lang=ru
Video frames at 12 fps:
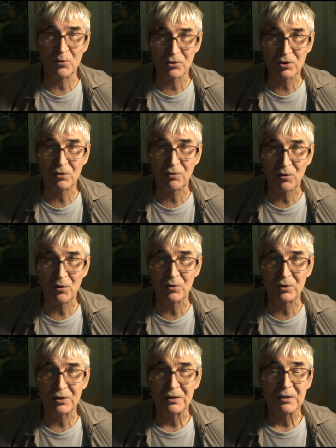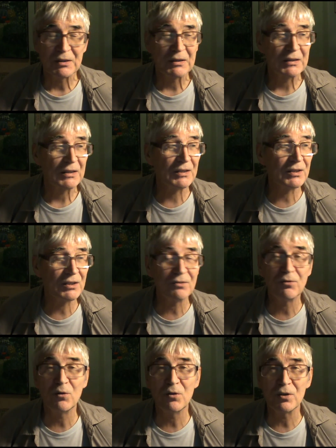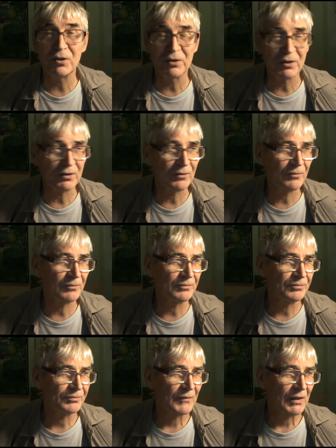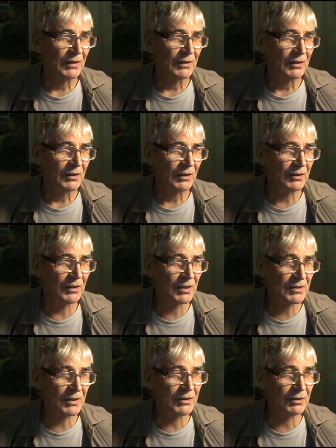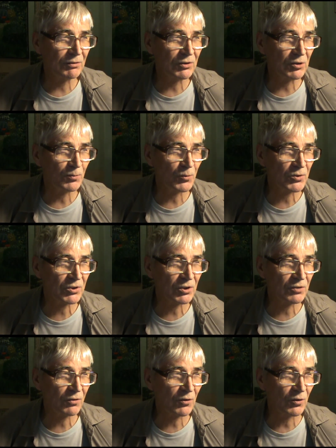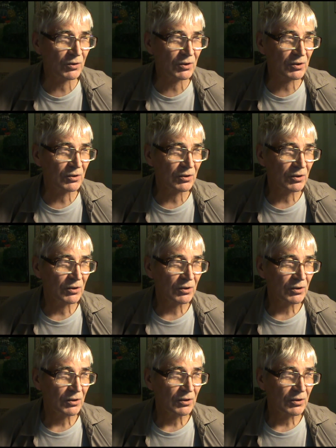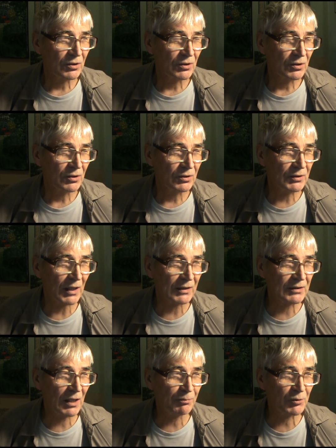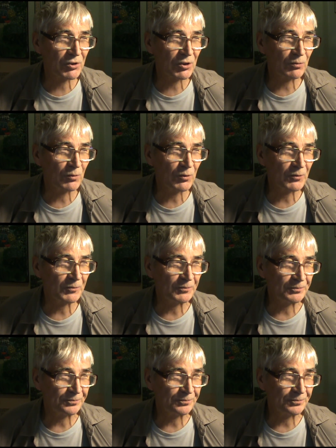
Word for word: пустят в ход невольно. Если они его не пустят в ход, тогда почему,